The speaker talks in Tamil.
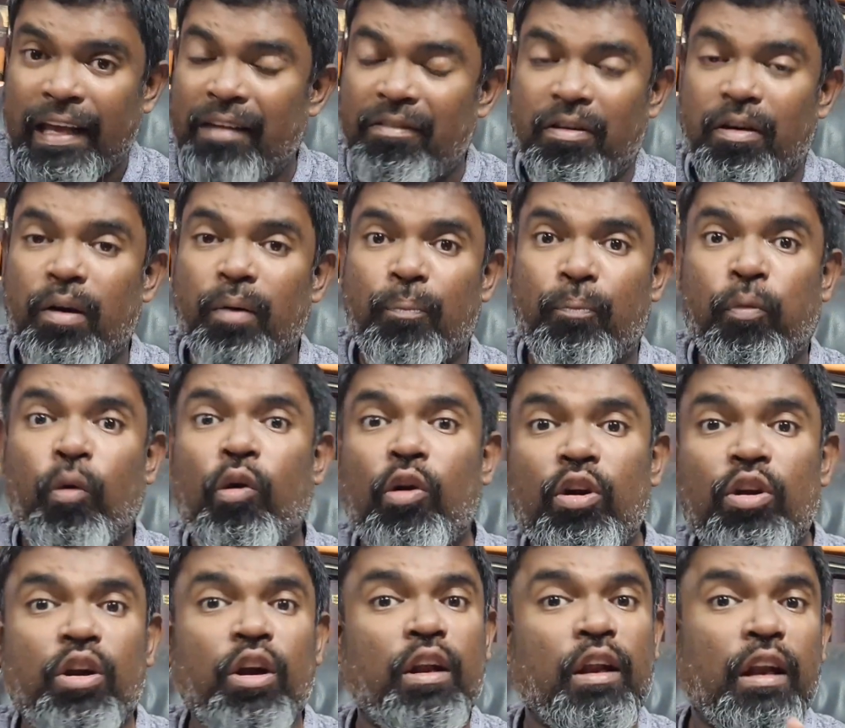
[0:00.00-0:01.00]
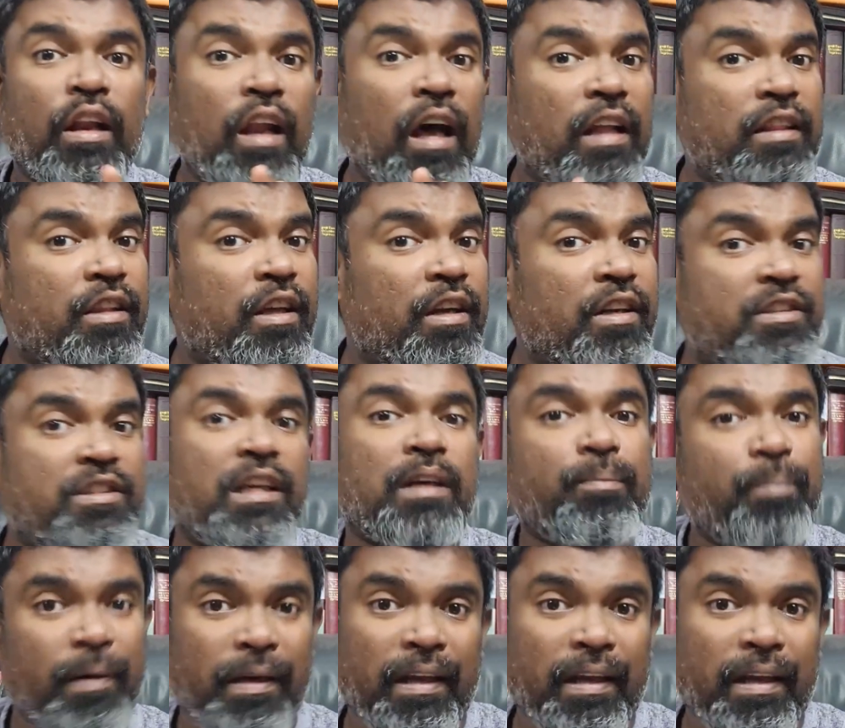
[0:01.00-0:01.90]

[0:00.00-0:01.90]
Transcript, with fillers: இவன் பொருட்கள் எல்லாத்தையும் ரிஜெக்ட்